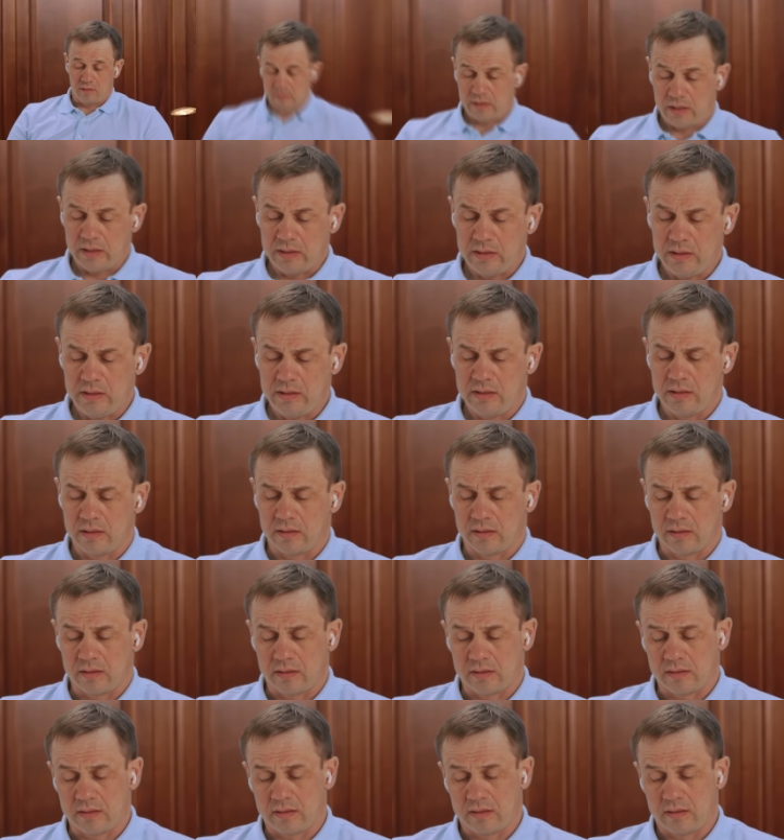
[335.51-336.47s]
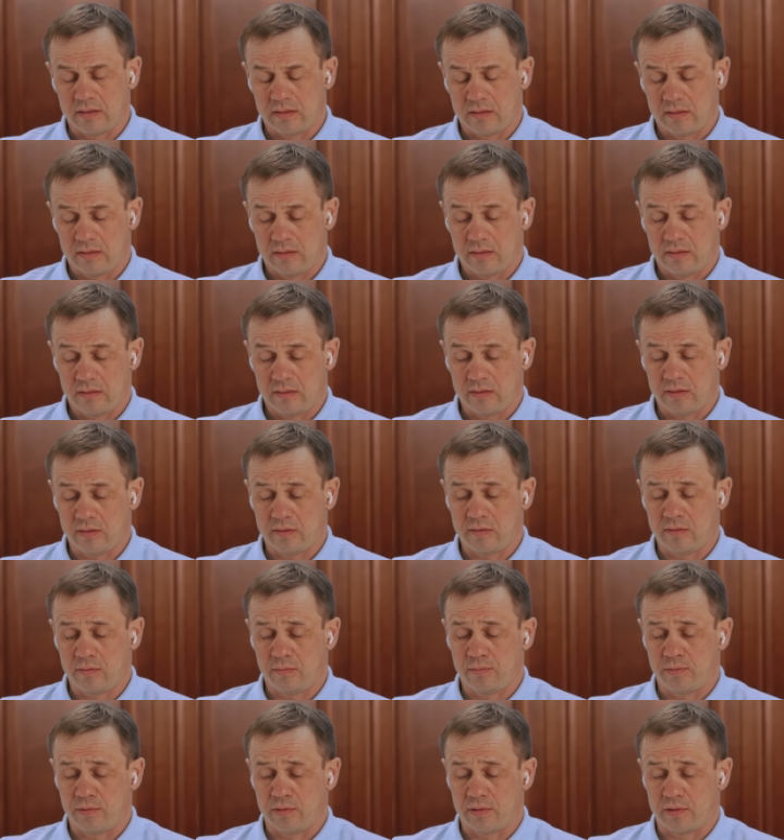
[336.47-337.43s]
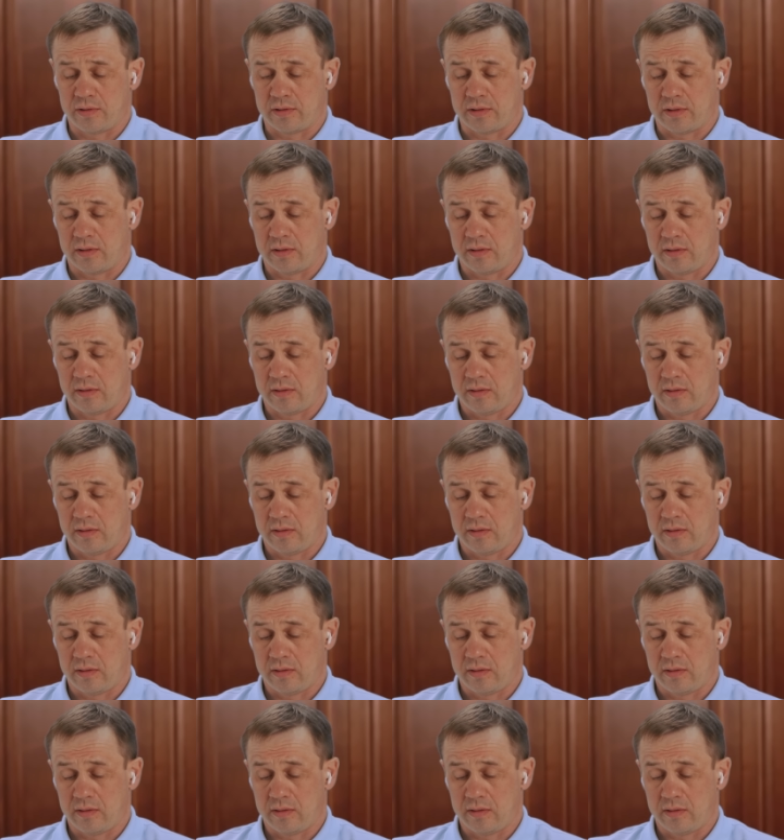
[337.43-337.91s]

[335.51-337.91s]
Так не делается. Это же все просто.